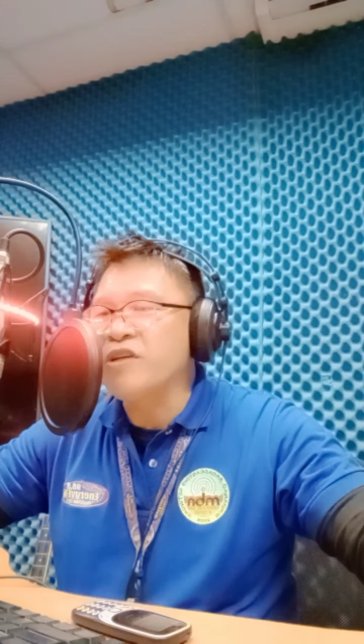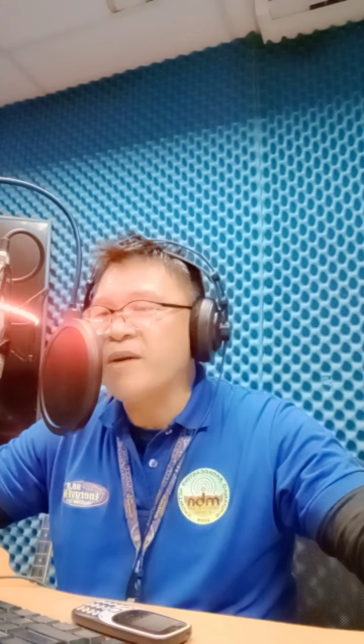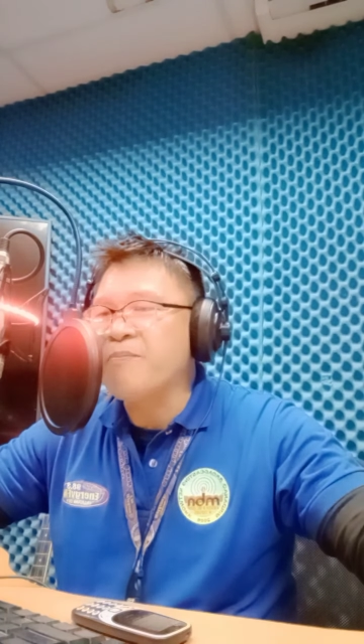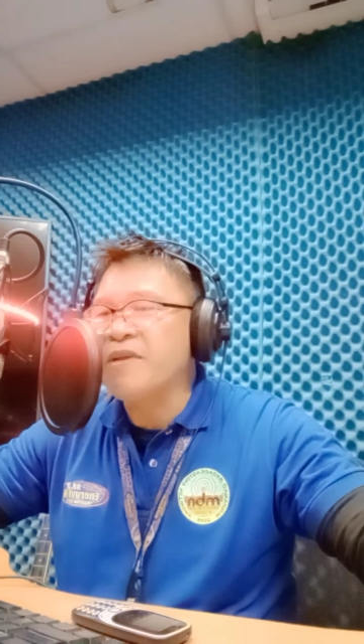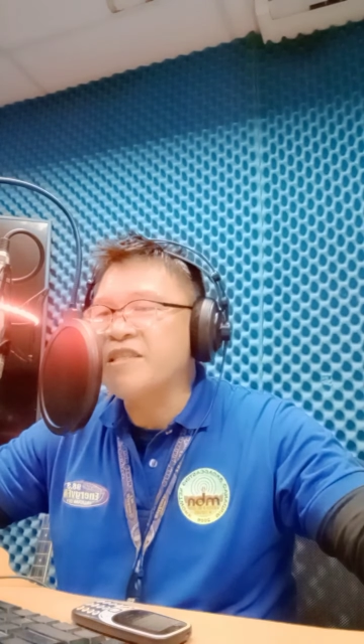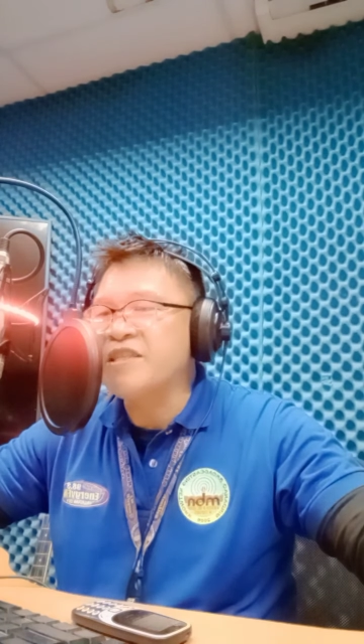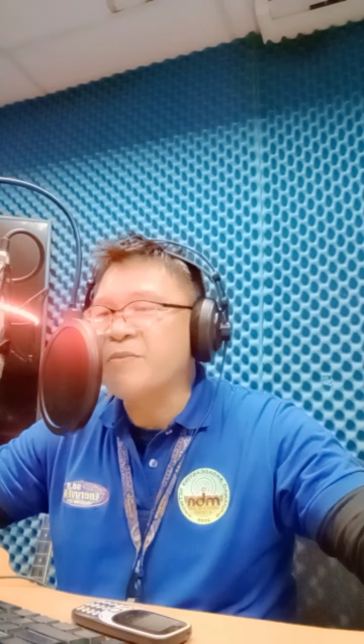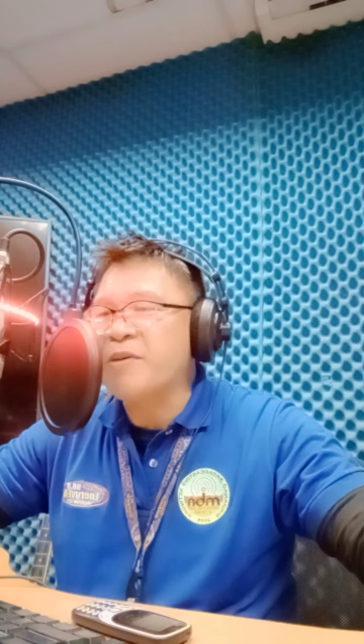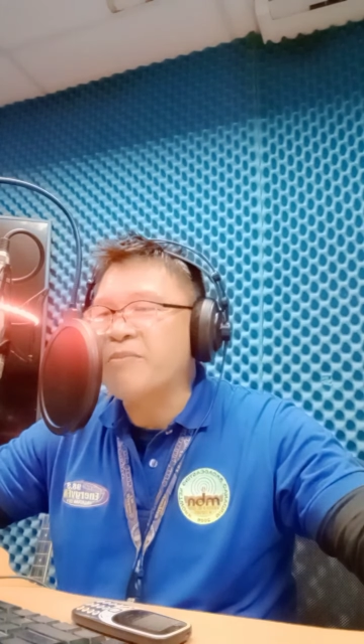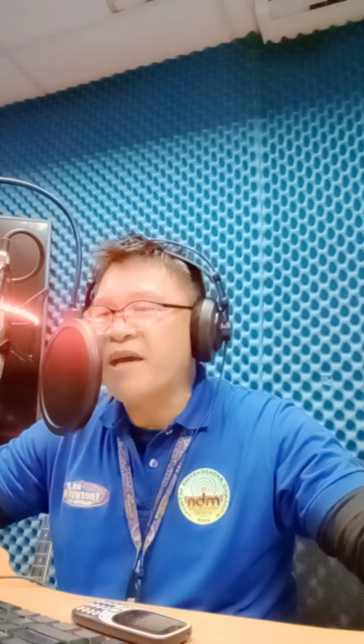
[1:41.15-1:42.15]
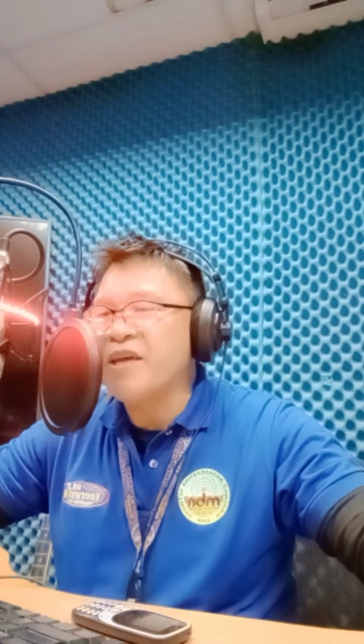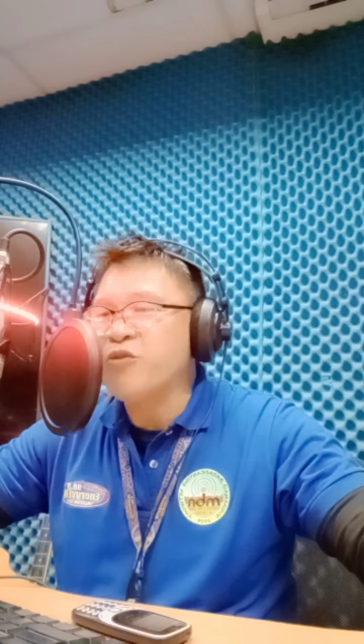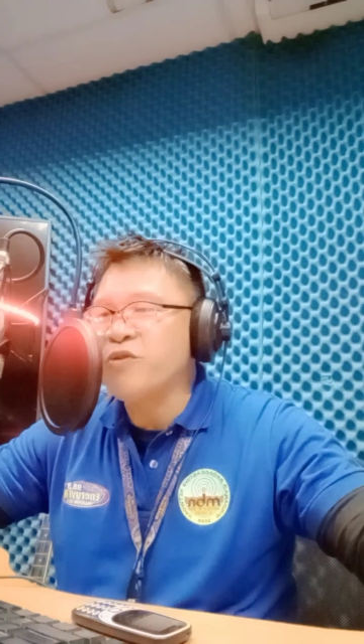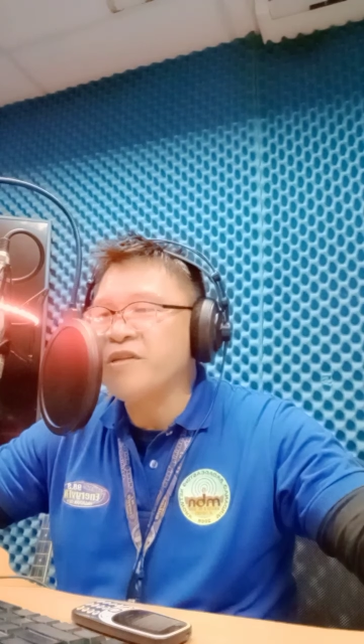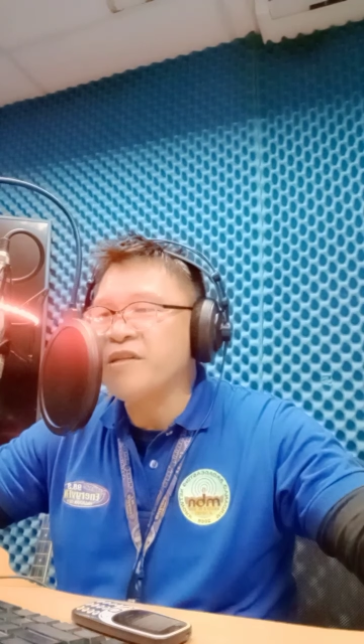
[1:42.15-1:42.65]
daplin sa baybayon.
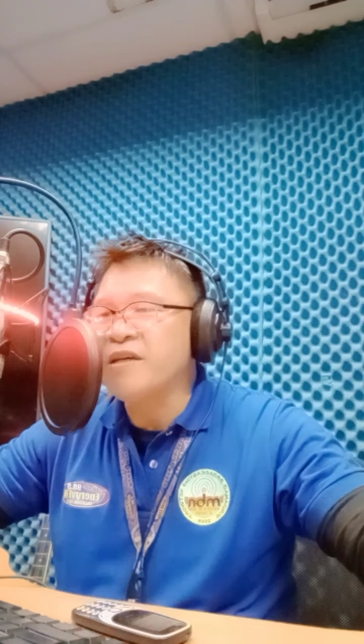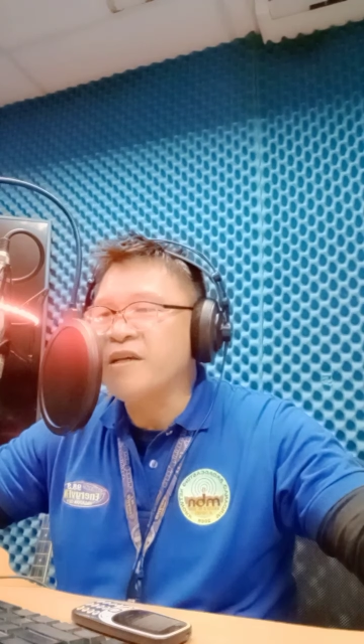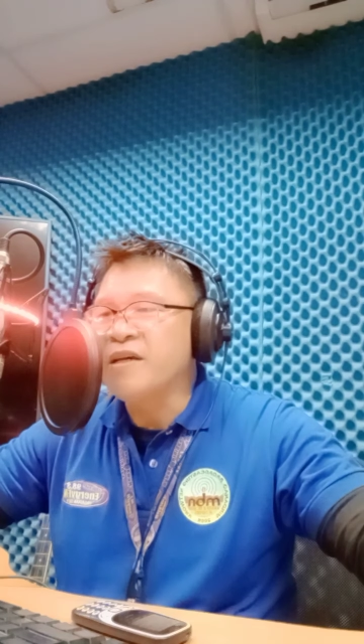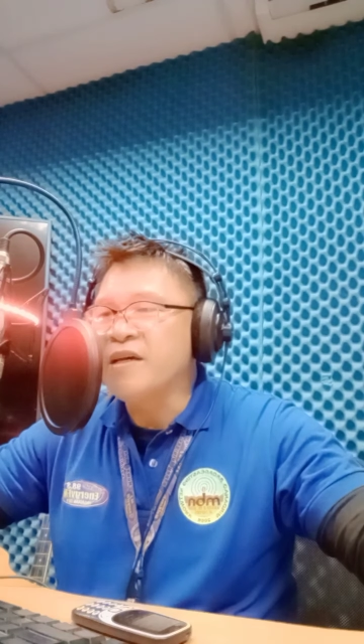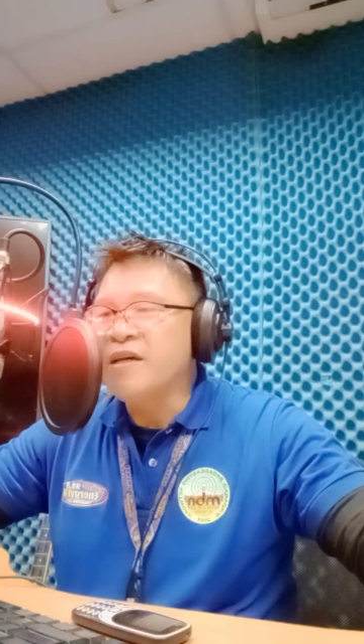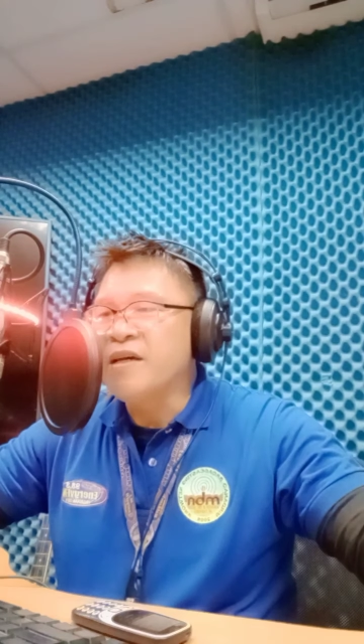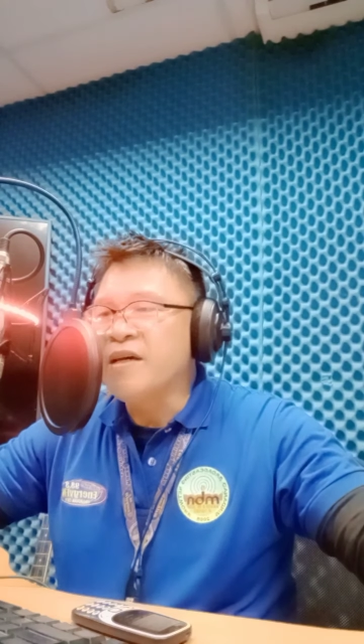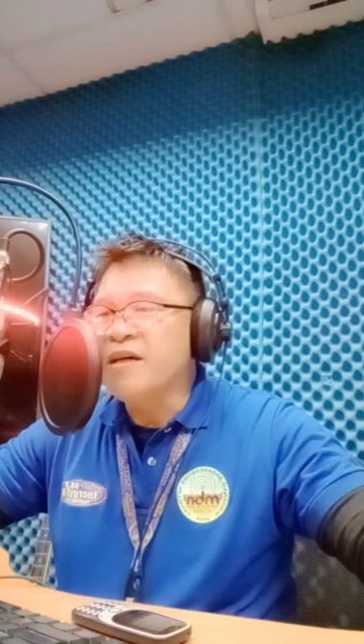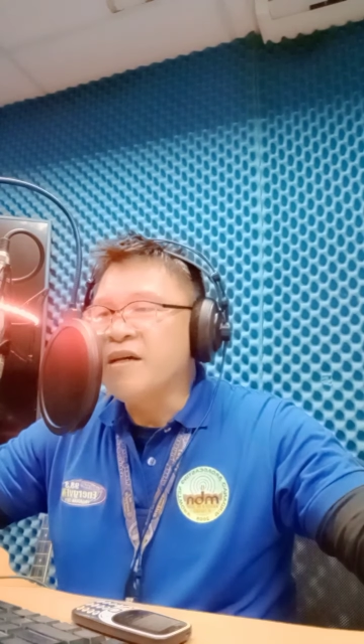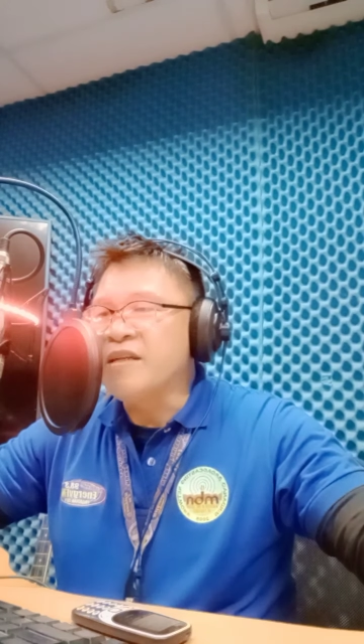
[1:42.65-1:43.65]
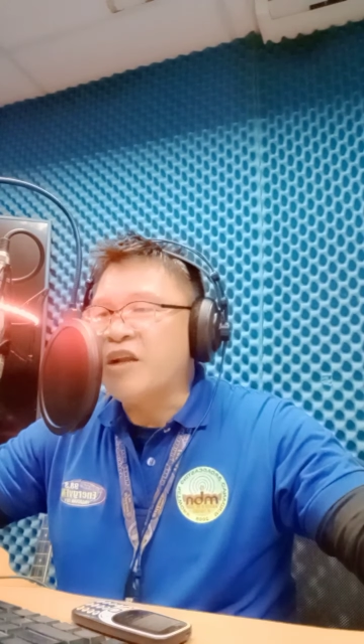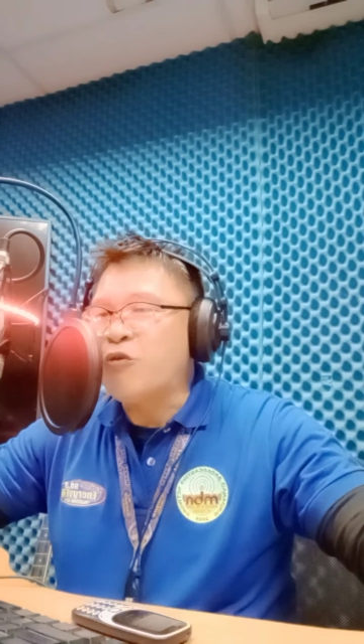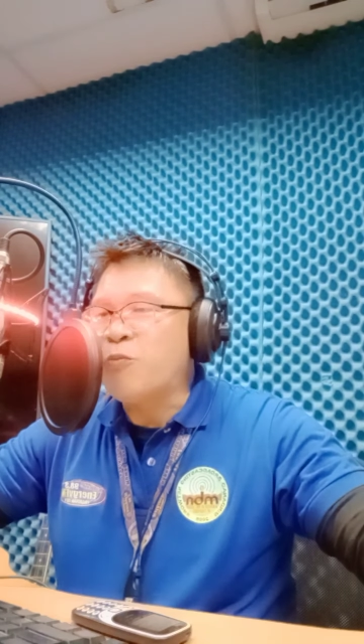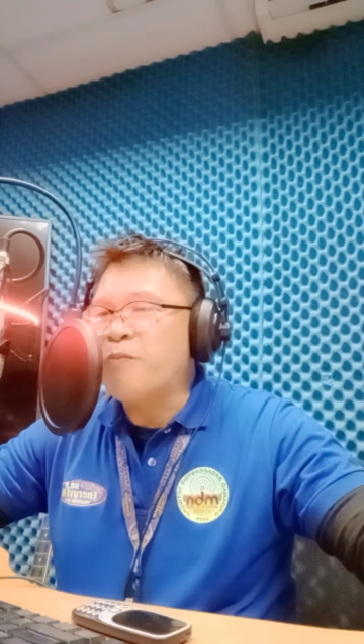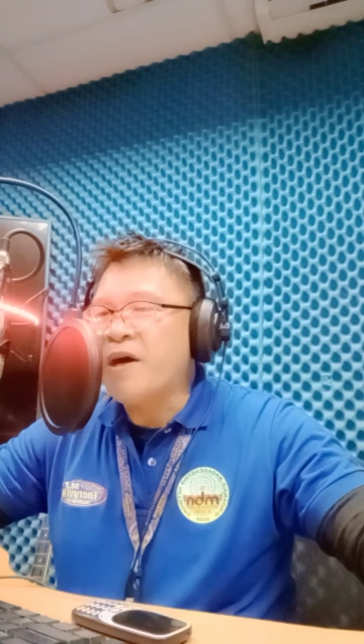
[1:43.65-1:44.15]

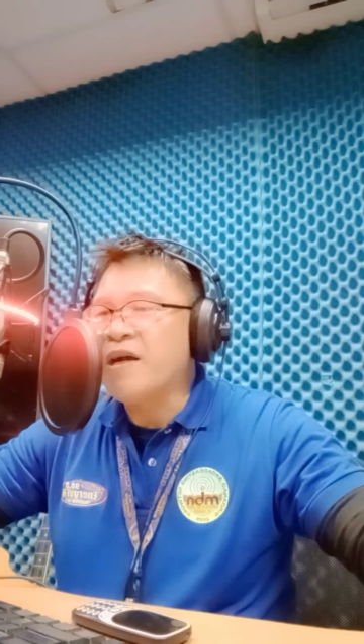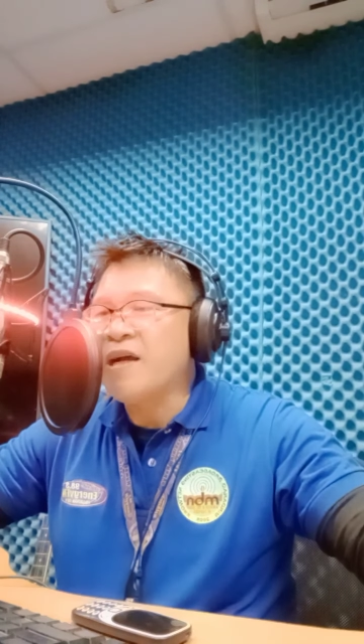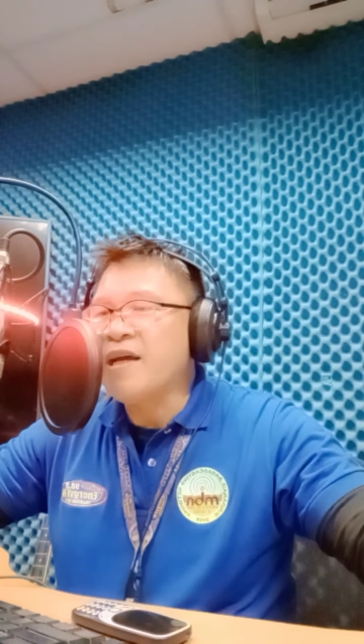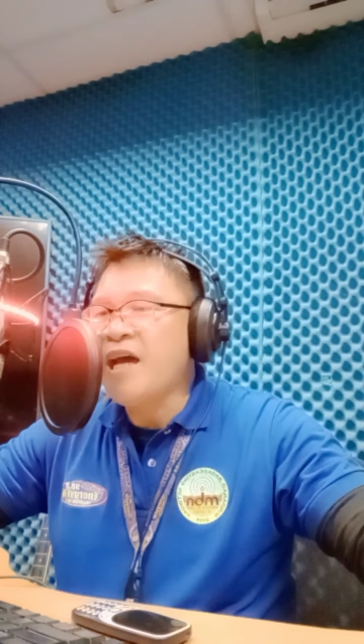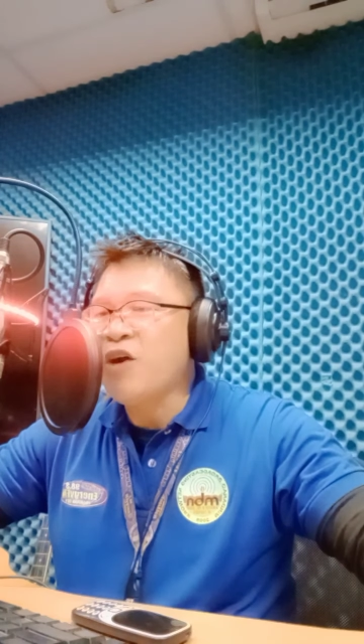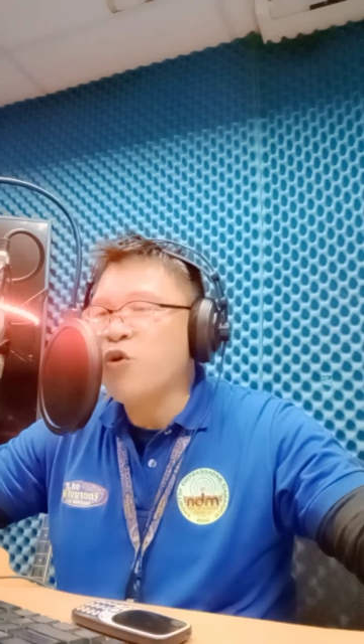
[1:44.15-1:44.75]
Nanumpa ka kanako.